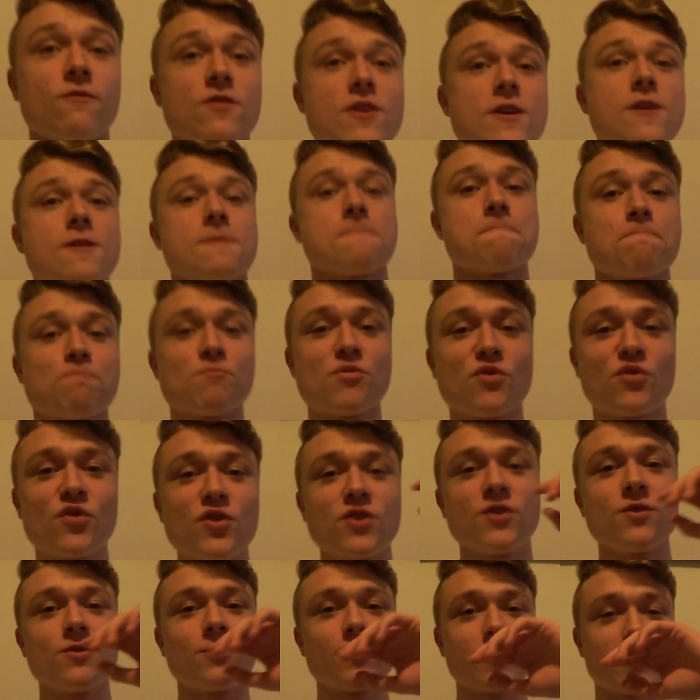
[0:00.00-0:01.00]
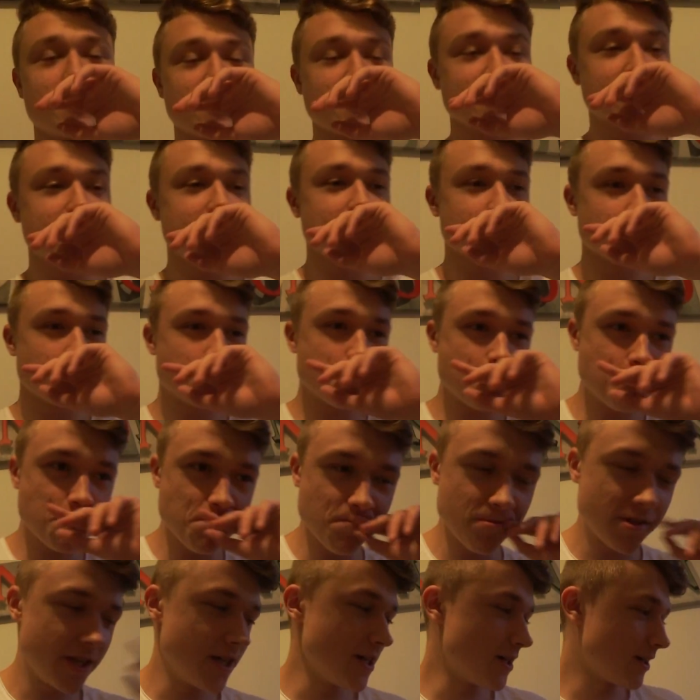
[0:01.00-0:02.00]
wir befinden uns jetzt
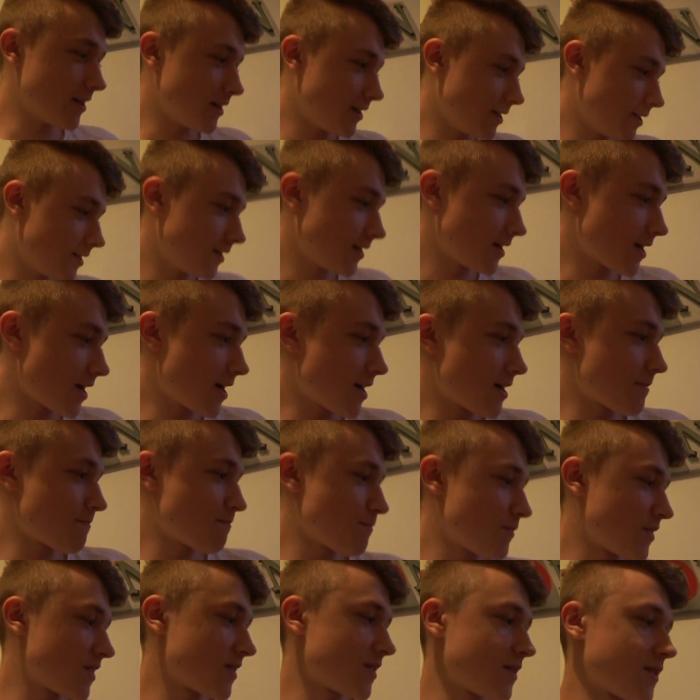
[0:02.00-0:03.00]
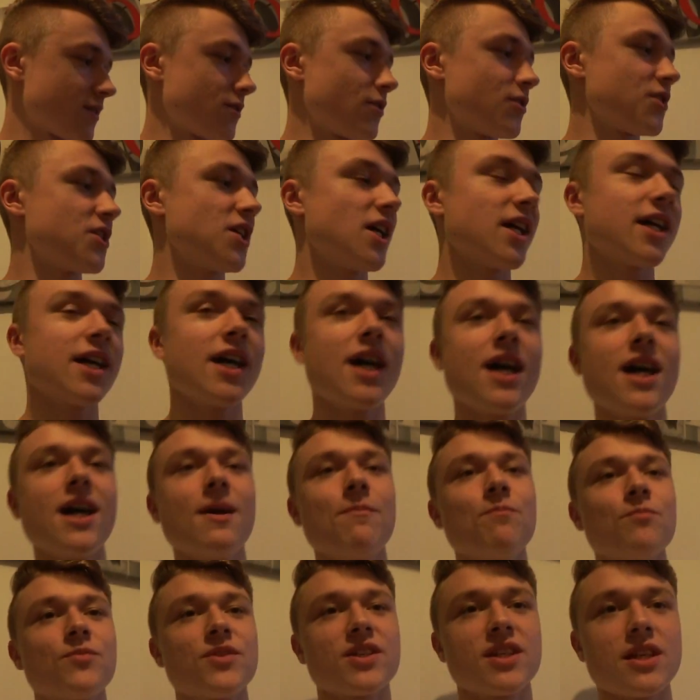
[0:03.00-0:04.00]
hier am
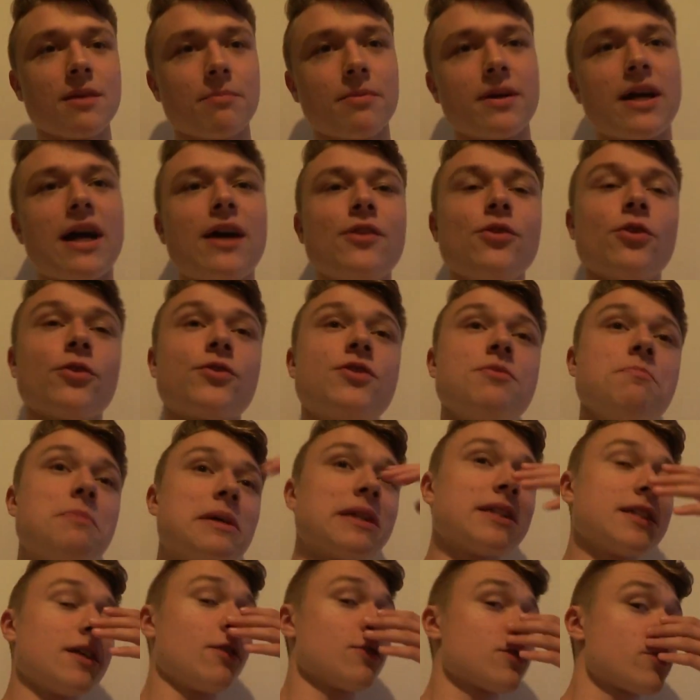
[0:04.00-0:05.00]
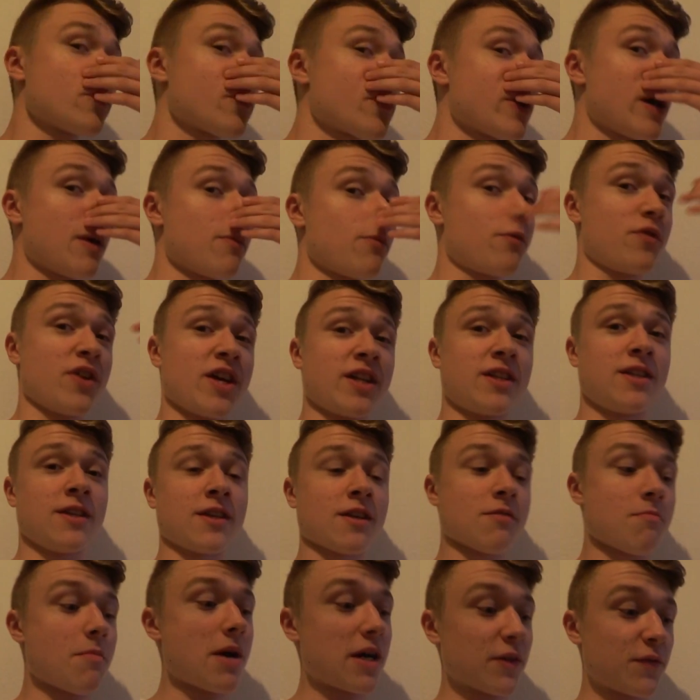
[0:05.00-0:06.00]
Sonntagabend. Ich habe gerade noch die Mathehausaufgaben fertig
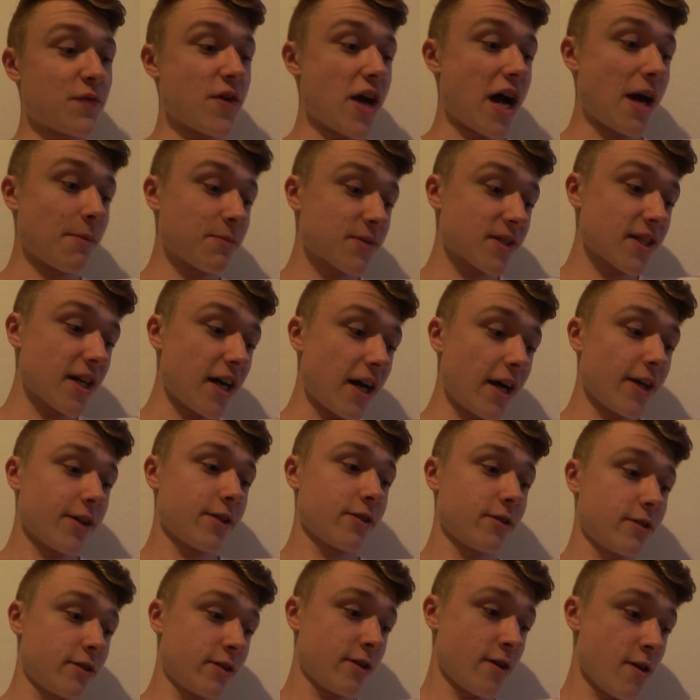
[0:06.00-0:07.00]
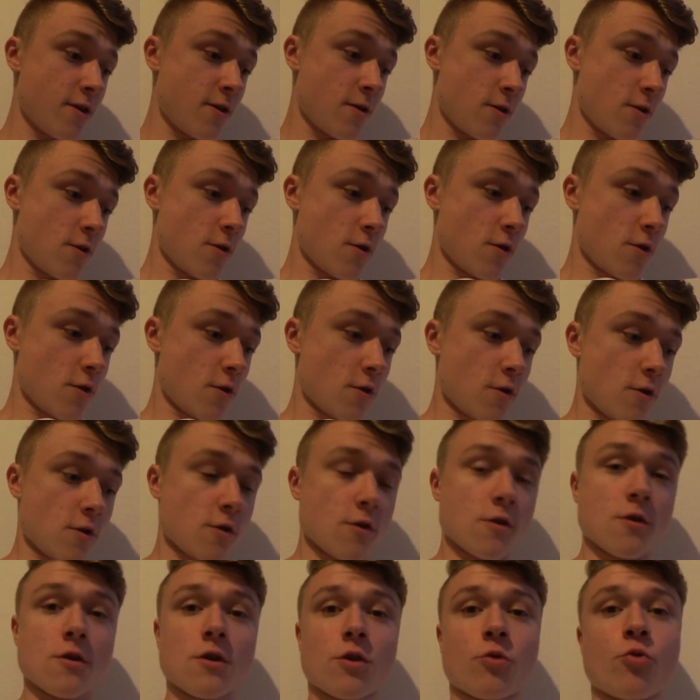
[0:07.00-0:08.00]
gemacht. Wir haben es gerade
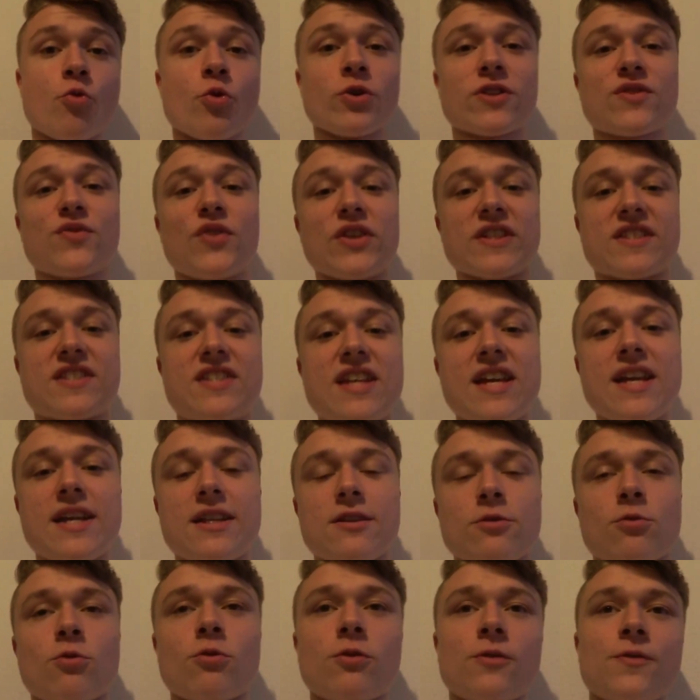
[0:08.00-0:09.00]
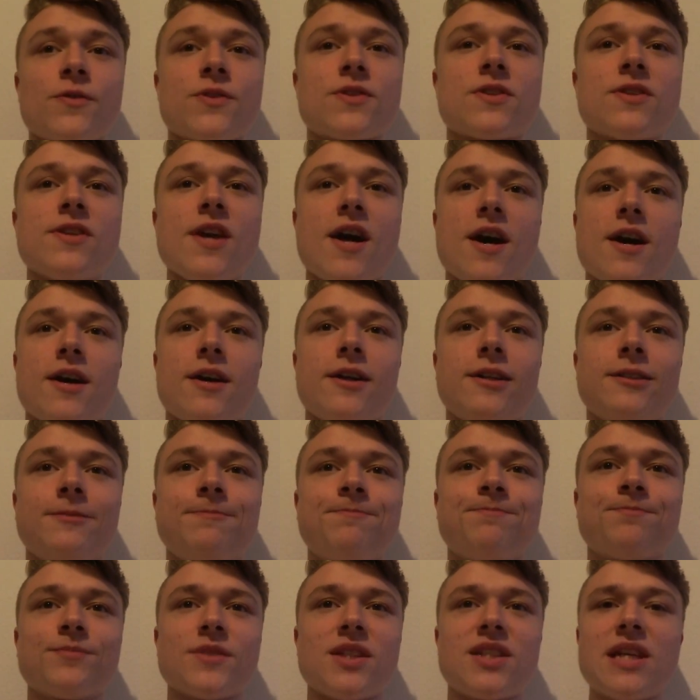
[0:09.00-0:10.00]
kurz vor 10 und ja,
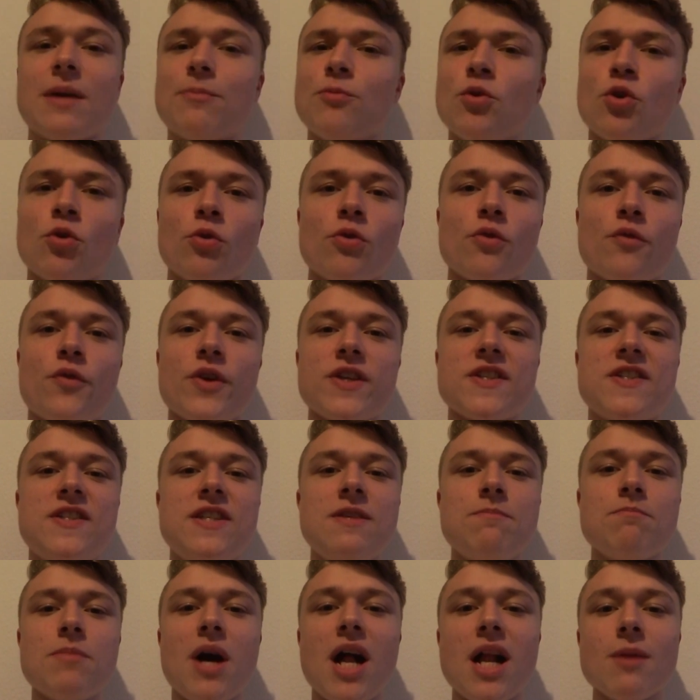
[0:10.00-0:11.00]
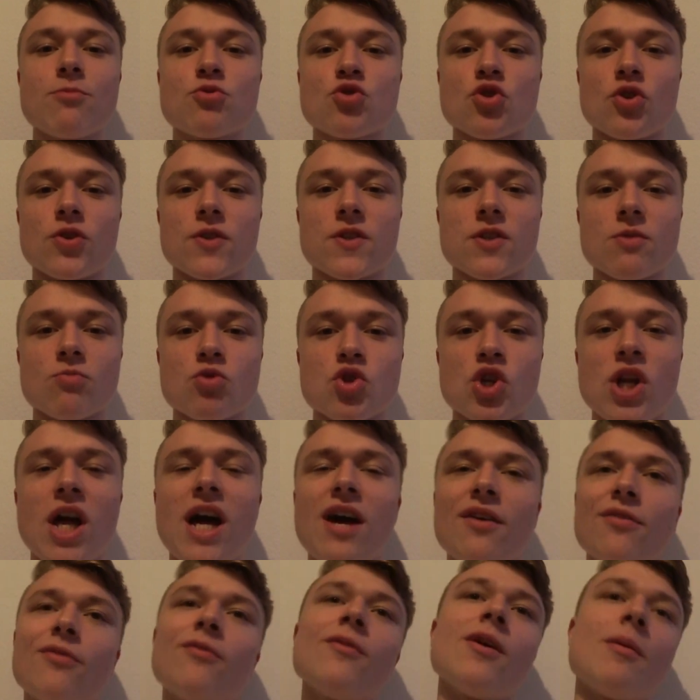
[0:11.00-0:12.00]
ich habe noch ungefähr 7,5 Stunden zum
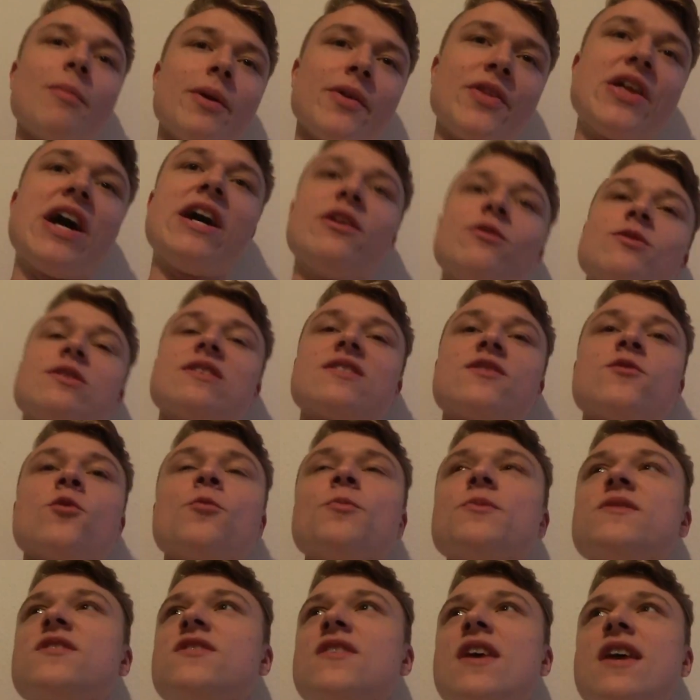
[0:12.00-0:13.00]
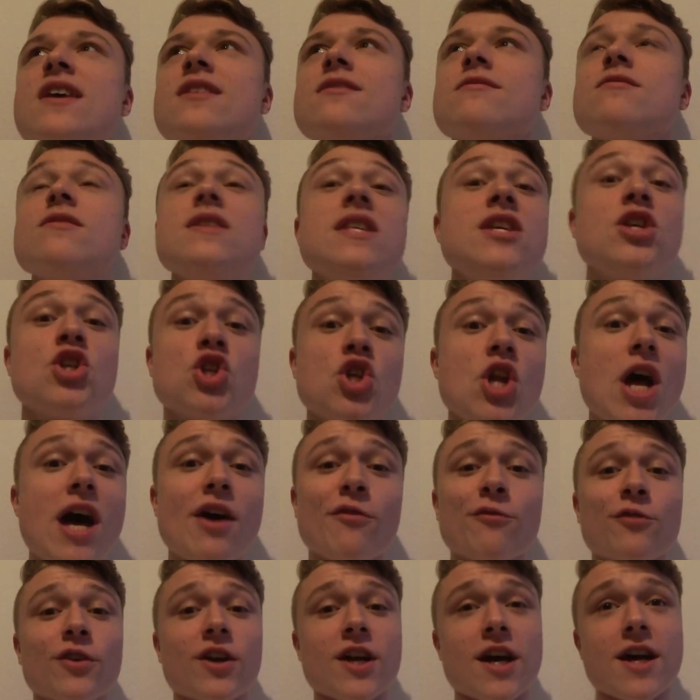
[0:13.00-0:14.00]
Schlafen, aber dadurch, dass ich um 10 nicht
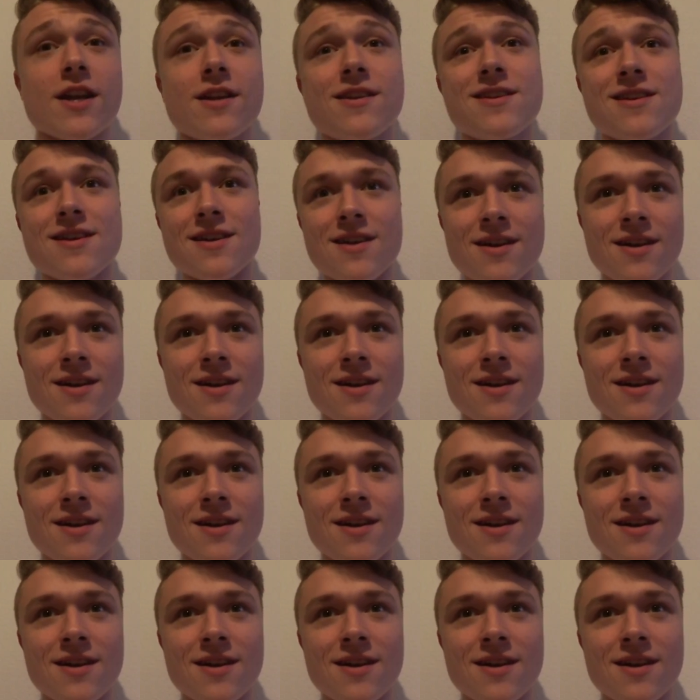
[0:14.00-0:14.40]
schlafen kann,